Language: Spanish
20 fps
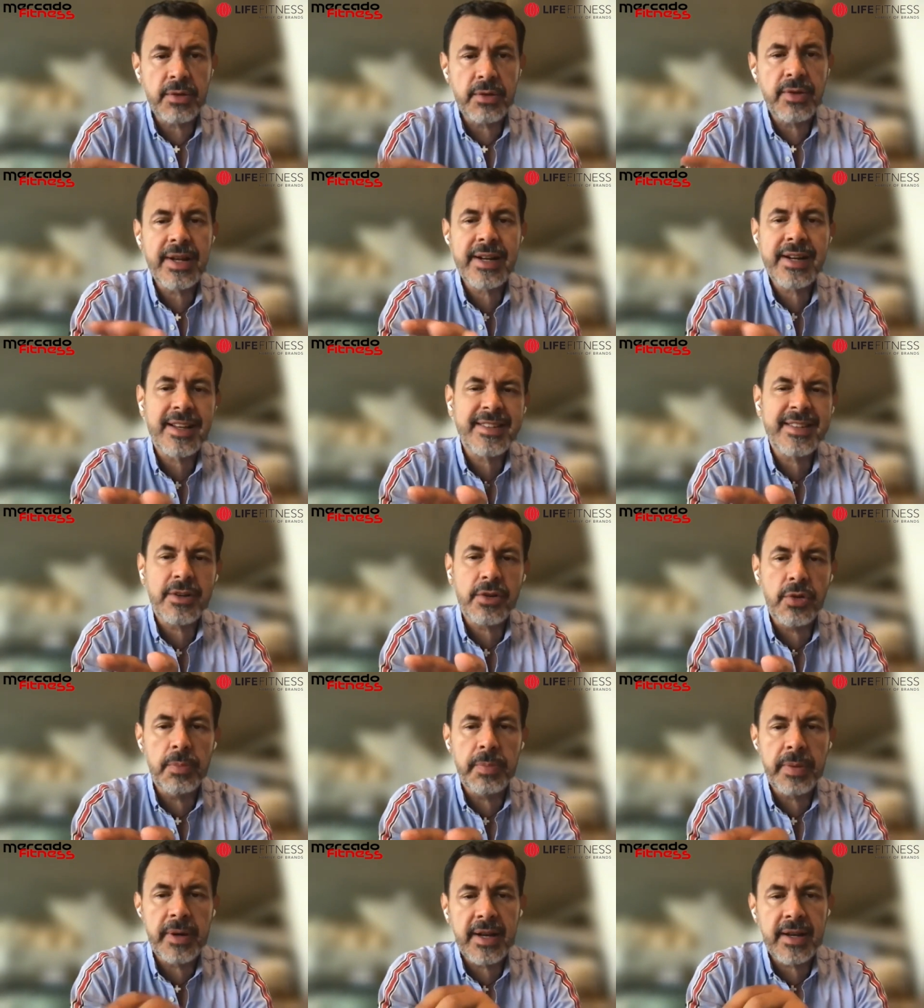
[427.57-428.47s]
En una clase
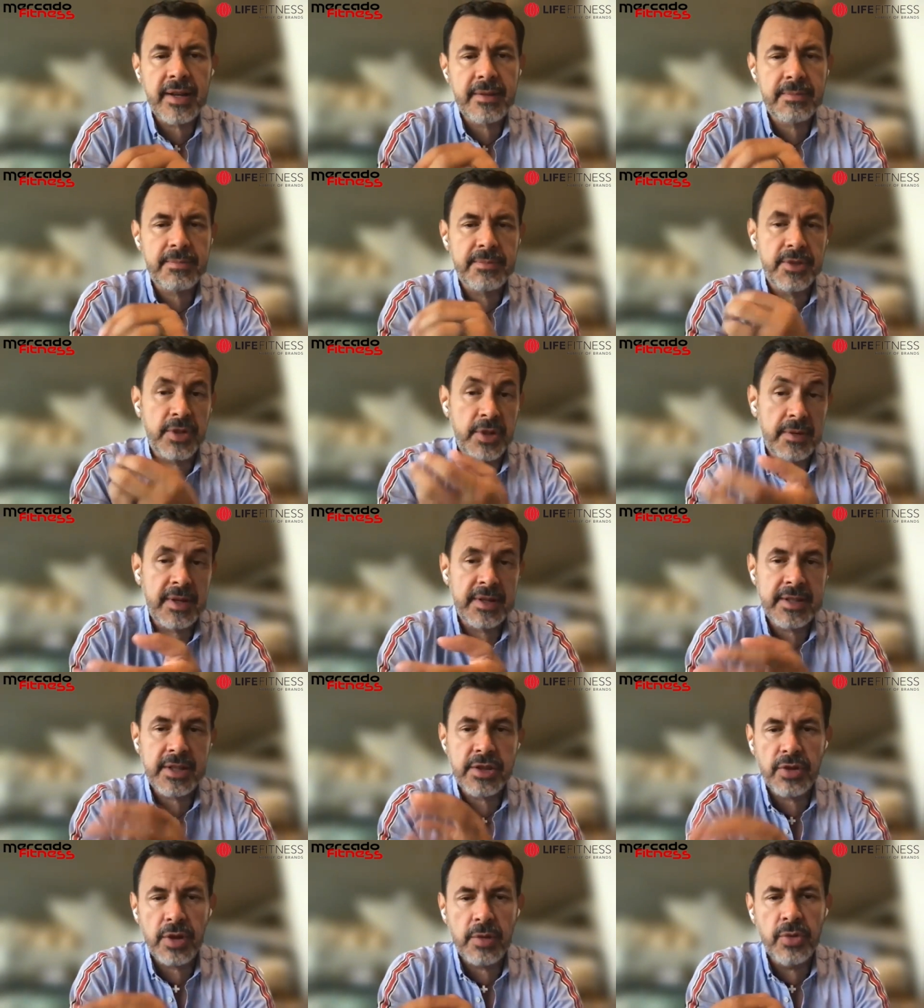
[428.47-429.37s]
grupal,
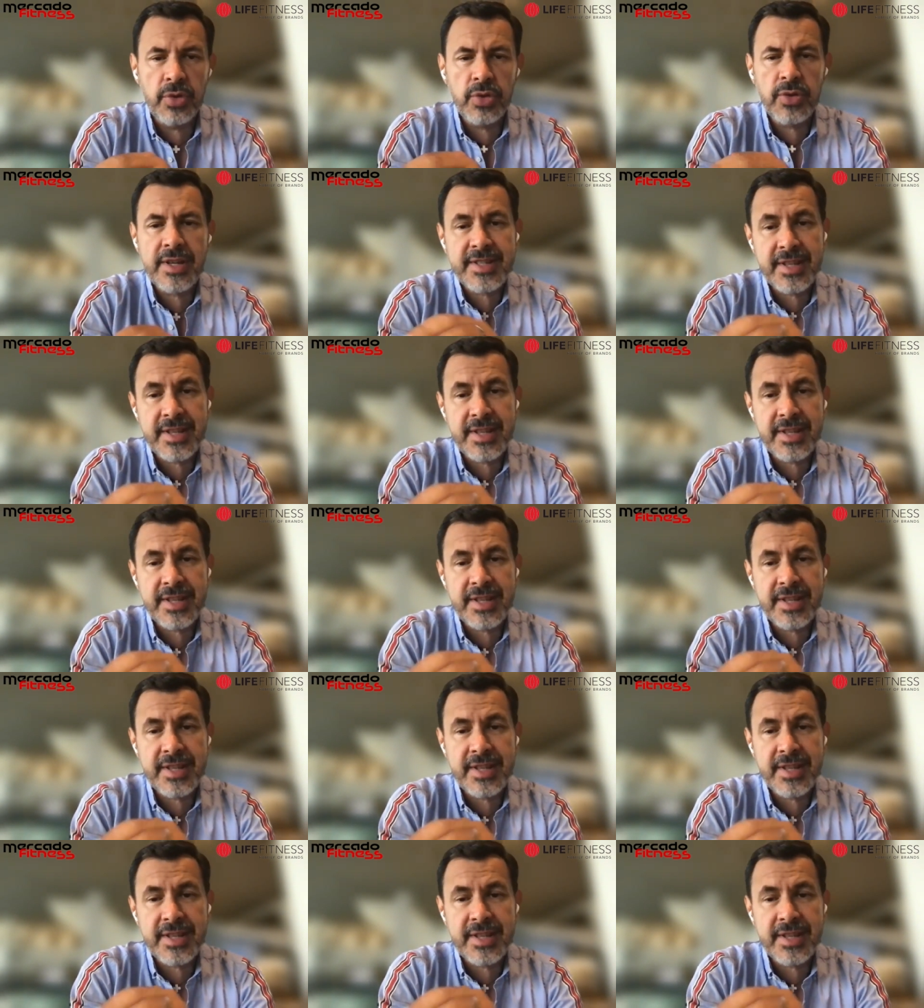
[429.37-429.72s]
normalmente todo el mundo